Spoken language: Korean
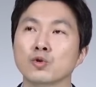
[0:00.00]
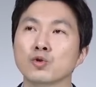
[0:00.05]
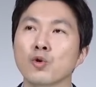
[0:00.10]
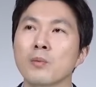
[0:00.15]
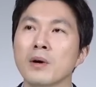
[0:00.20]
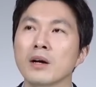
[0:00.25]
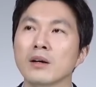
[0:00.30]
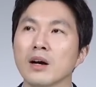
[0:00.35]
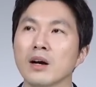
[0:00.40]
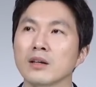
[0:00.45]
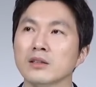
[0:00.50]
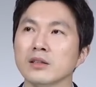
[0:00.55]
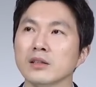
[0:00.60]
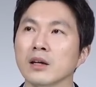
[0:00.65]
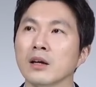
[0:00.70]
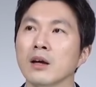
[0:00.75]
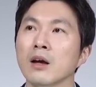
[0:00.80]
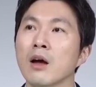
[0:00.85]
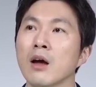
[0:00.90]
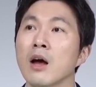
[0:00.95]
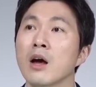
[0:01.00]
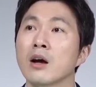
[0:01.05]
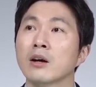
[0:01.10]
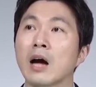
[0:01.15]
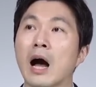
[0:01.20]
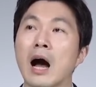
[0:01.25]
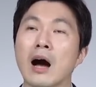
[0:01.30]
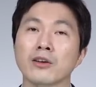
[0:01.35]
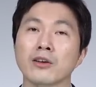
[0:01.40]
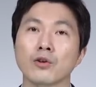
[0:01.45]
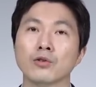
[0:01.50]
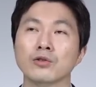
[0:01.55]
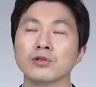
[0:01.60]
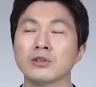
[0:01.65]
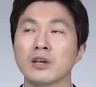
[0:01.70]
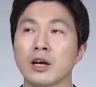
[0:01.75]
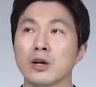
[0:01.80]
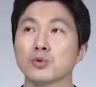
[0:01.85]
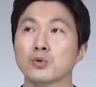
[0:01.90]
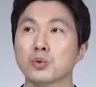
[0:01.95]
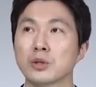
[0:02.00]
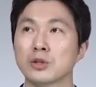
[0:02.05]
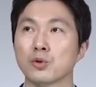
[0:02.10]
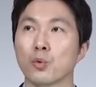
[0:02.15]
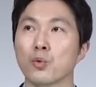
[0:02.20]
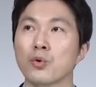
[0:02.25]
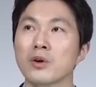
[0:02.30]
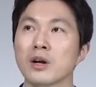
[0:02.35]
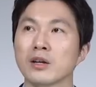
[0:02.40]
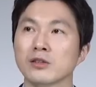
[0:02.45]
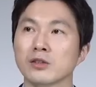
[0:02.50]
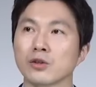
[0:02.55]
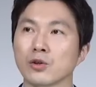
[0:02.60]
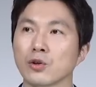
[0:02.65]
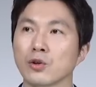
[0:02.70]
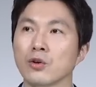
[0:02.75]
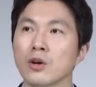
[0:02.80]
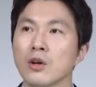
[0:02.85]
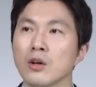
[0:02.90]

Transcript: 초반까지 가격은 계속해서 올랐어요.